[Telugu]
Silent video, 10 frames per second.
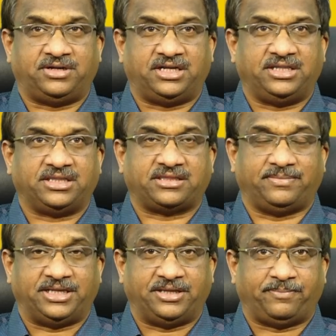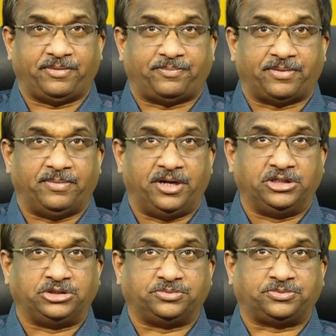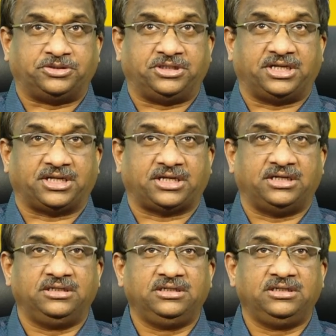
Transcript: ఉండాలి సమాజంపై ప్రభావం చూపుతుంది కనుక